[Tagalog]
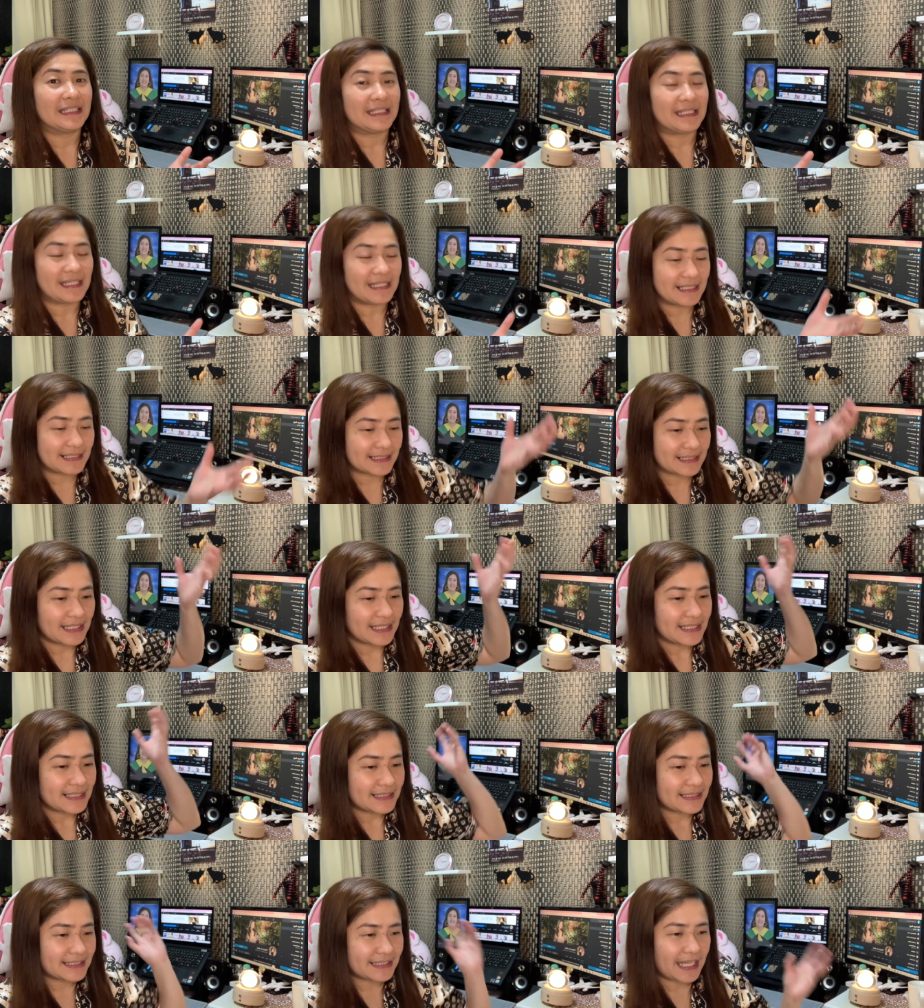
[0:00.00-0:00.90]
is
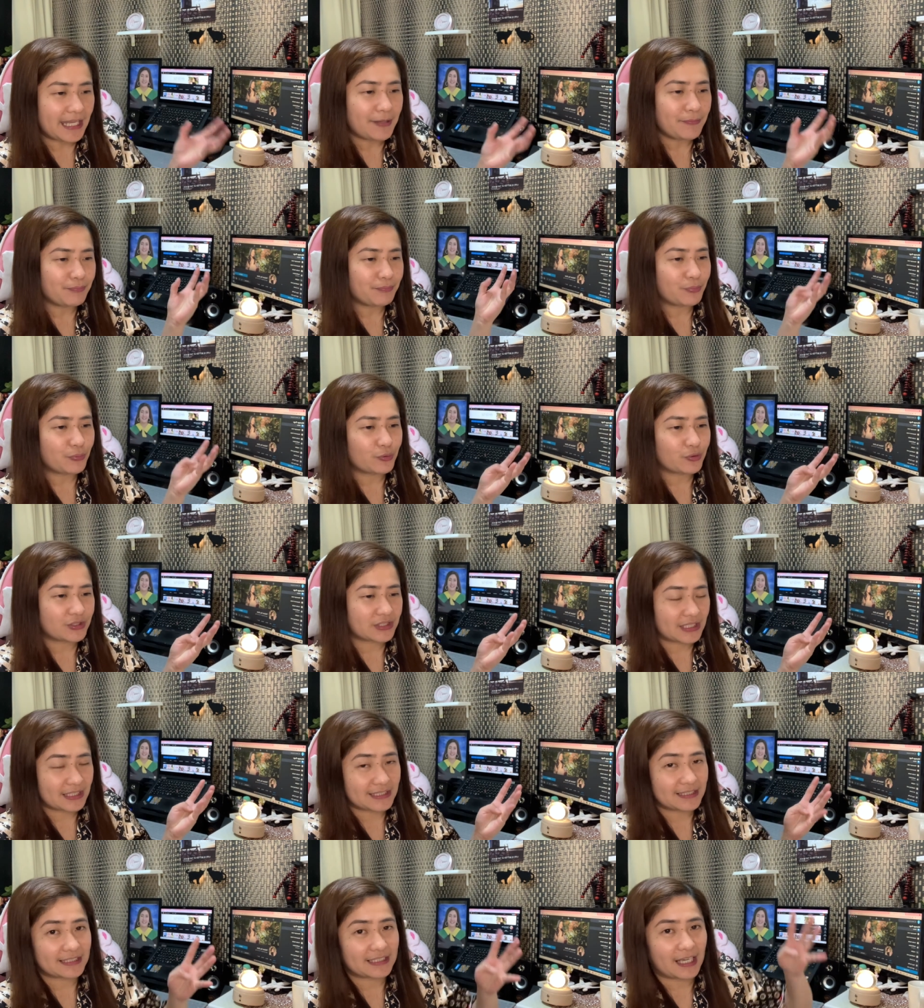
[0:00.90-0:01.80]
same po
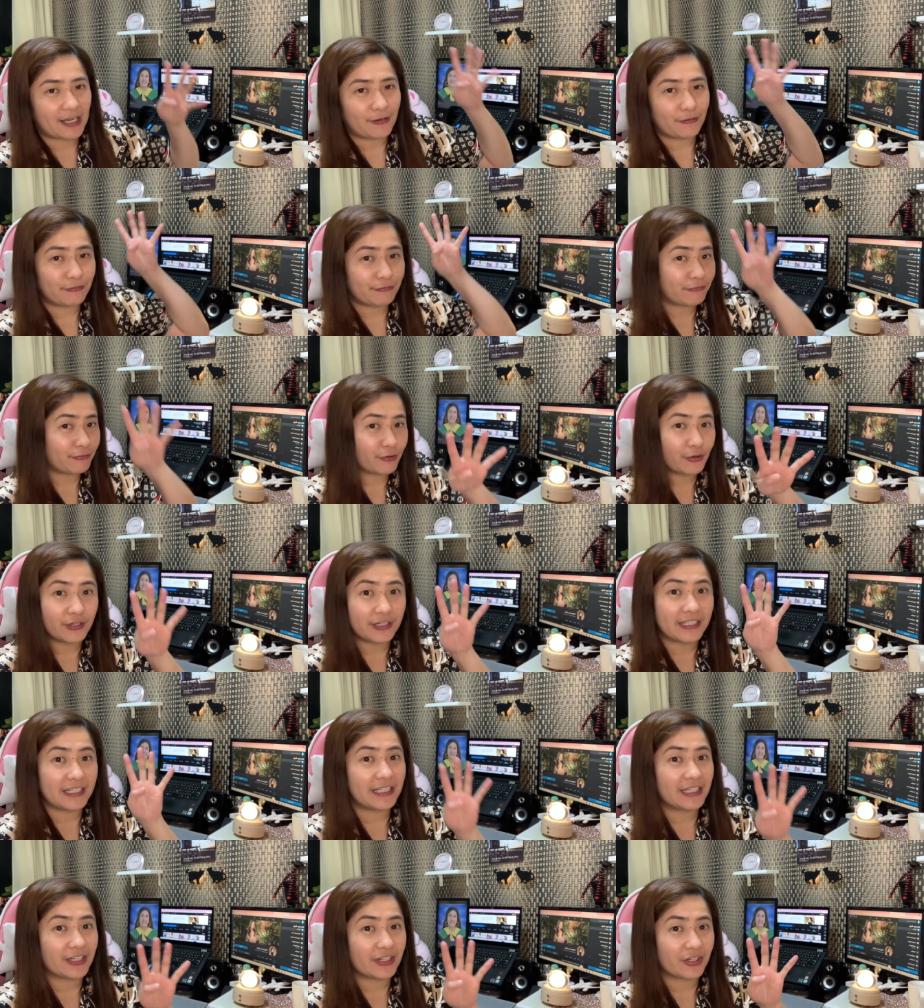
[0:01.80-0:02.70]
siya sa
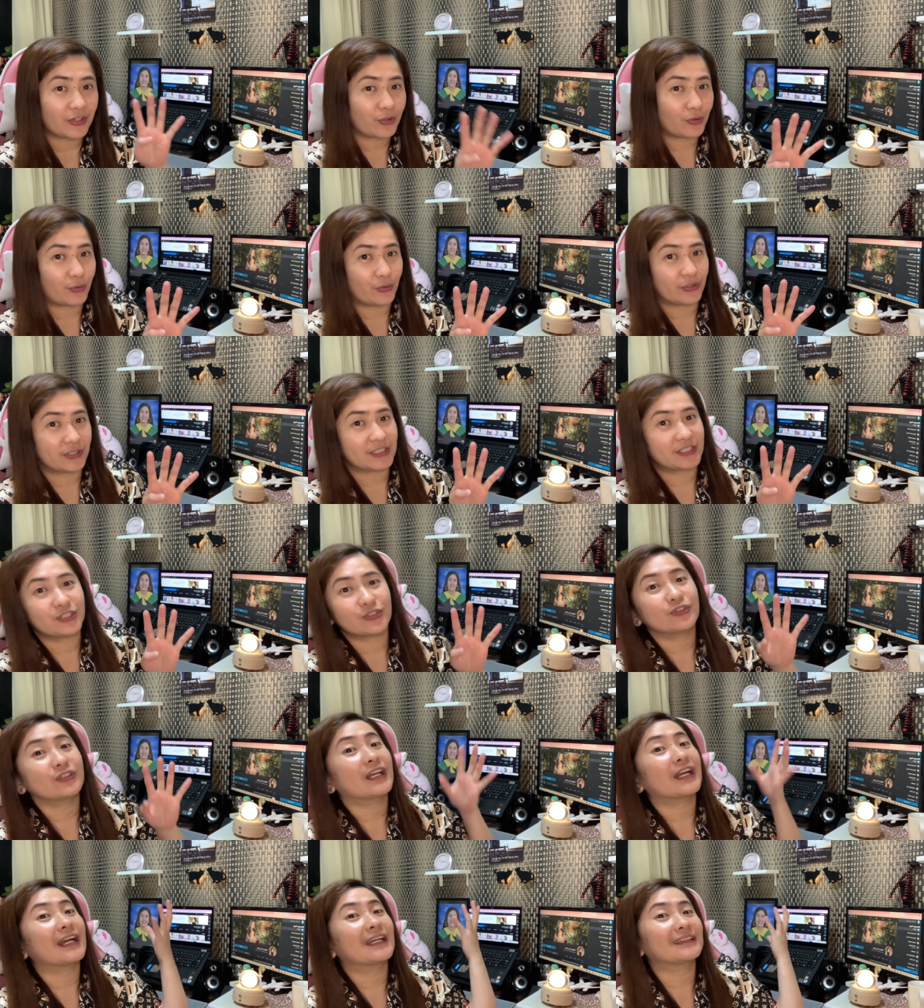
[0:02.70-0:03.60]
4-year course. Yung
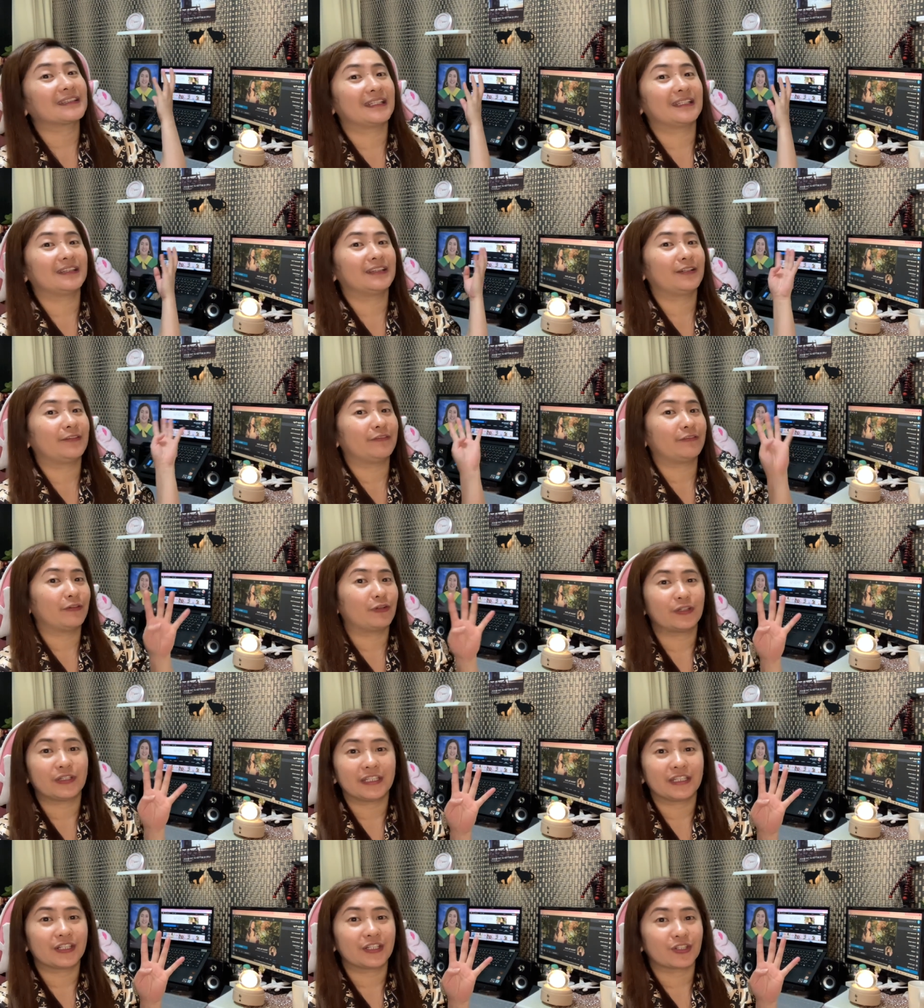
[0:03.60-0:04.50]
nag-attend na
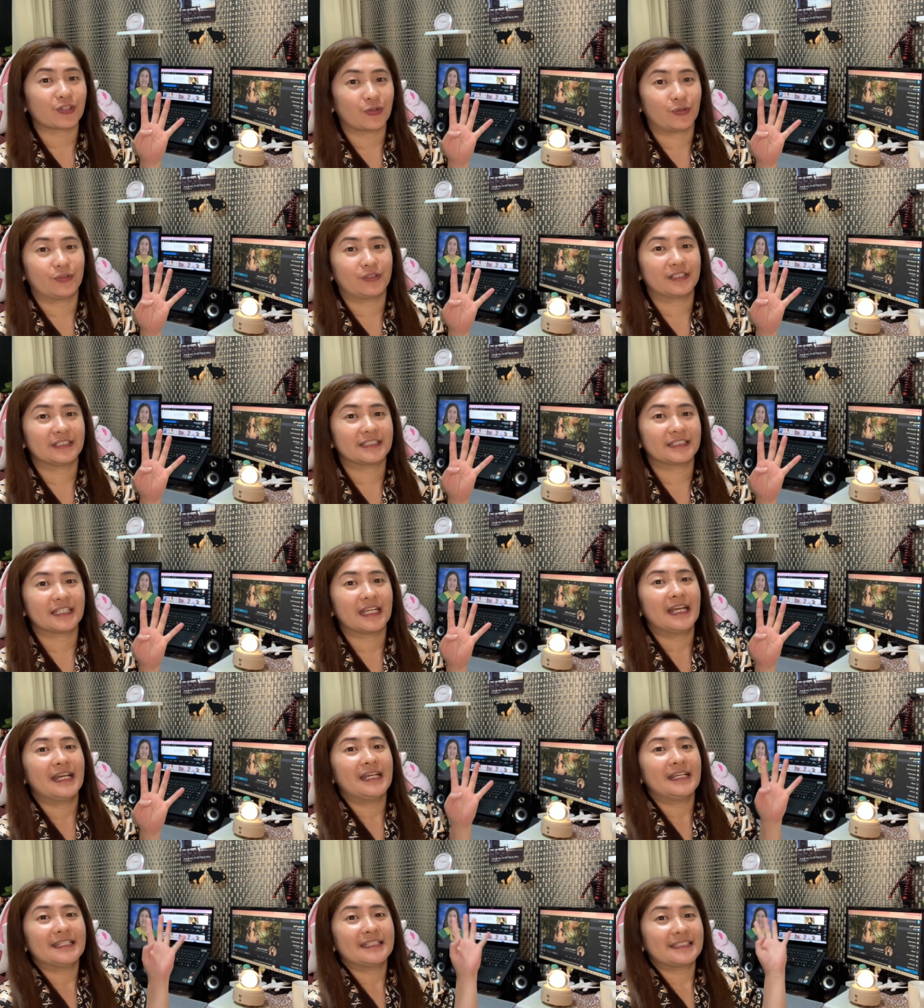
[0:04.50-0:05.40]
4-year course,
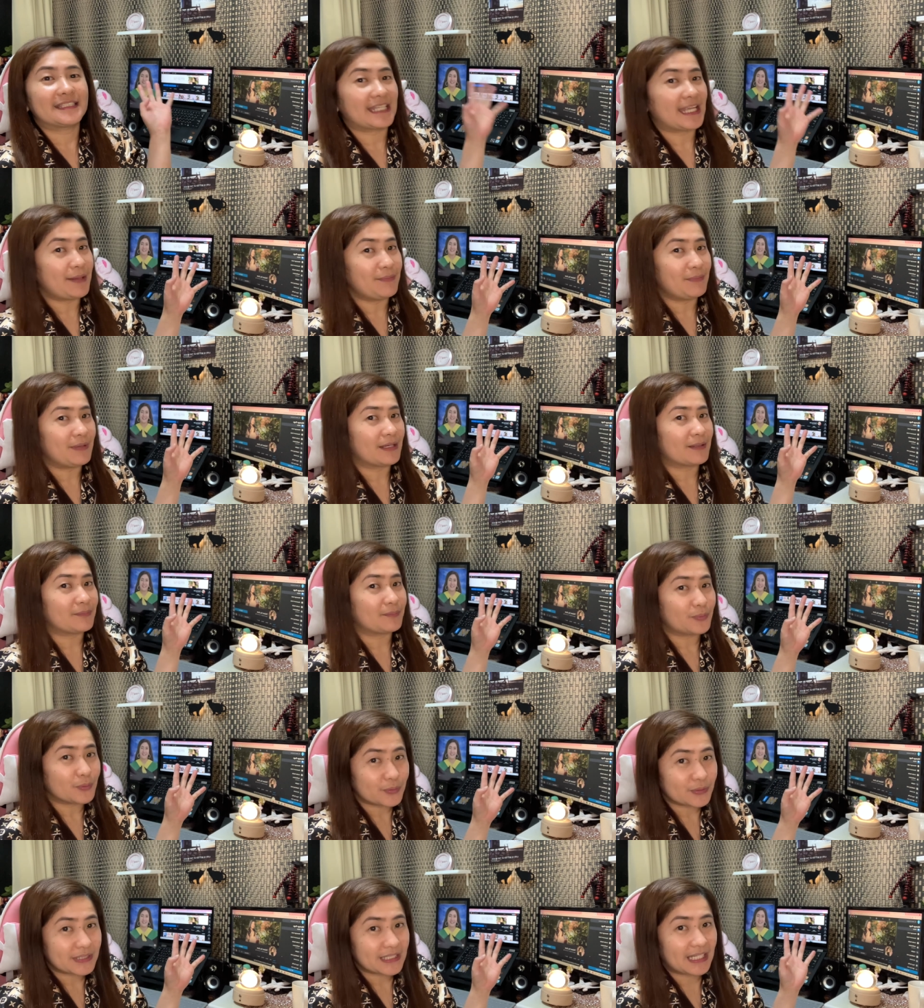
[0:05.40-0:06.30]
Same lang
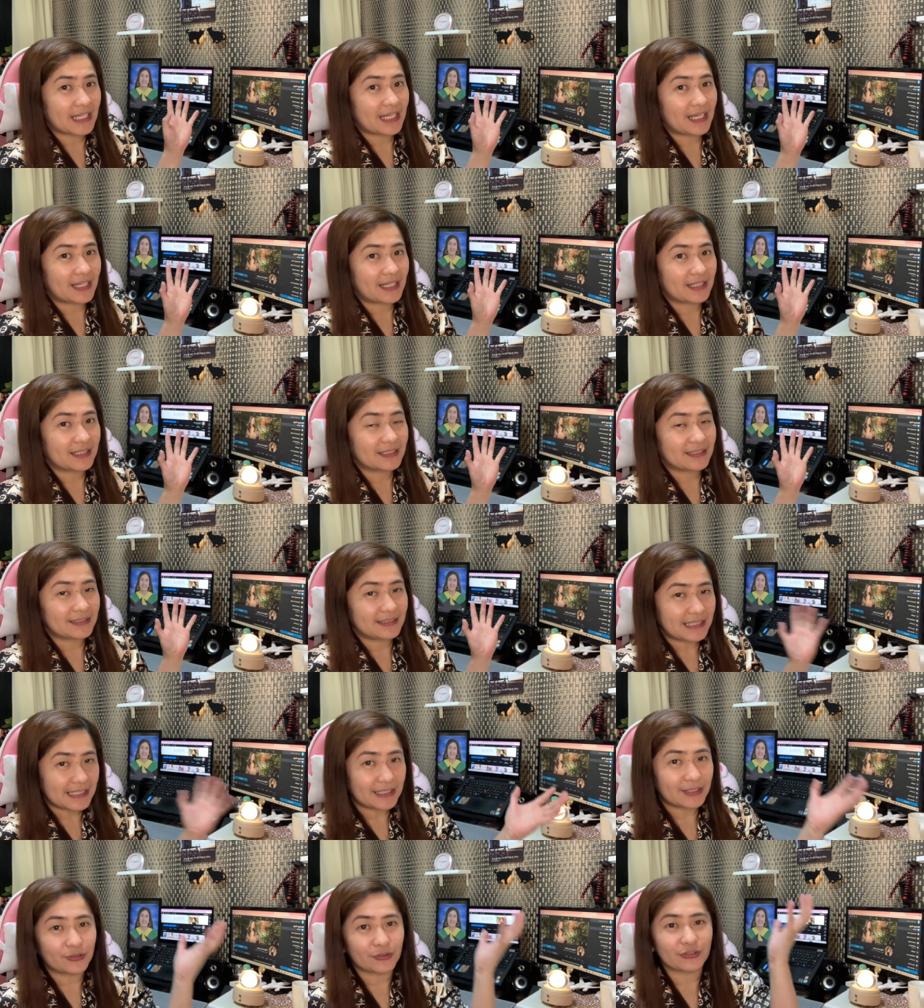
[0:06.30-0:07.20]
po sila
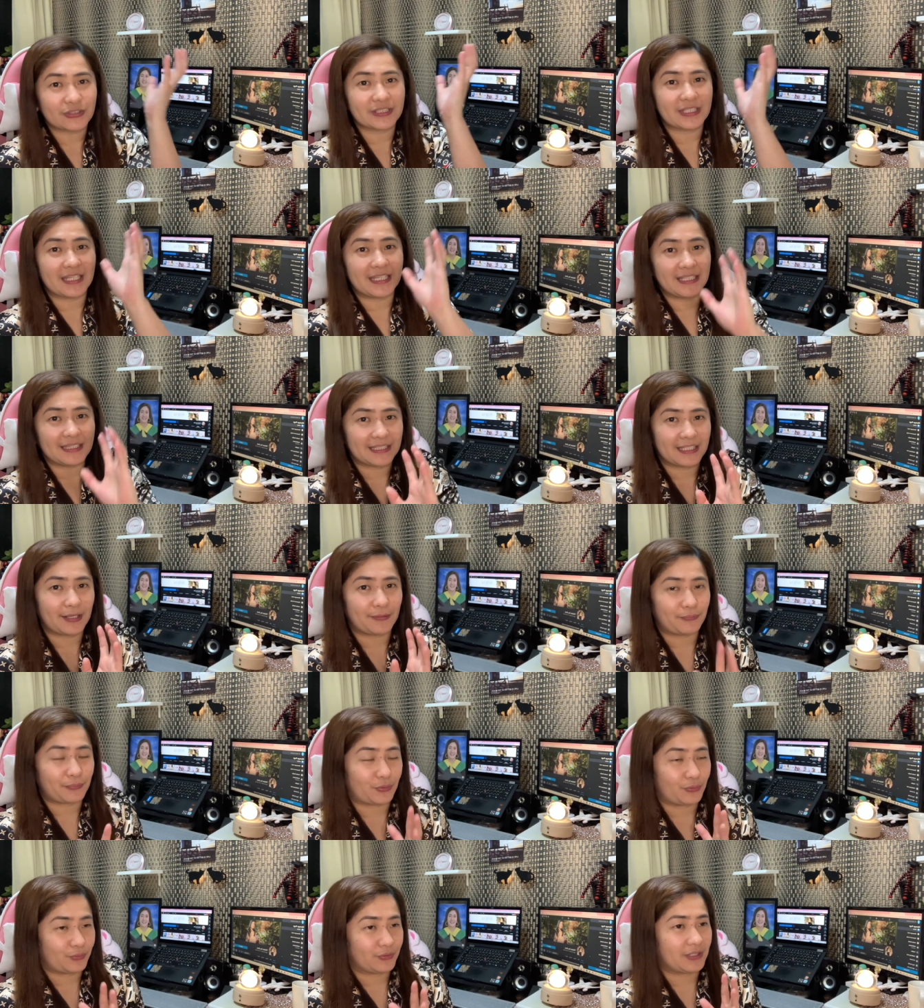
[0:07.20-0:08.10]
dito sa ETR
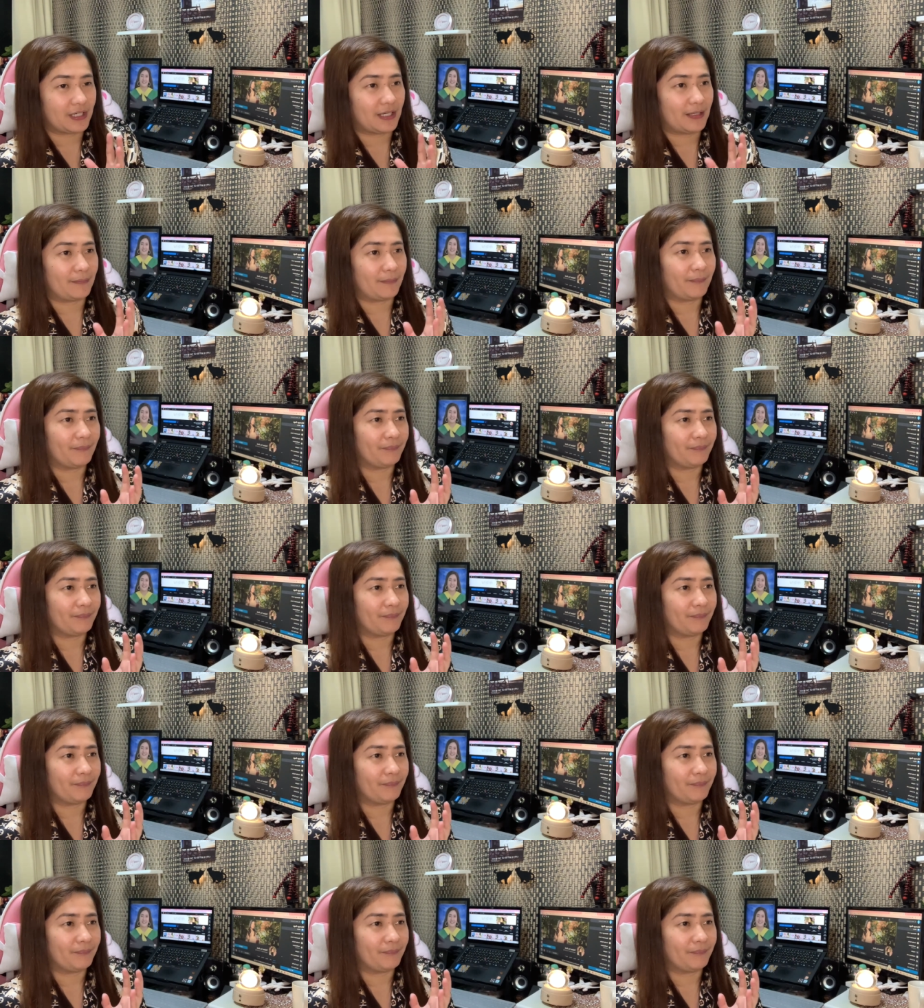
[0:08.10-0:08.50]
program.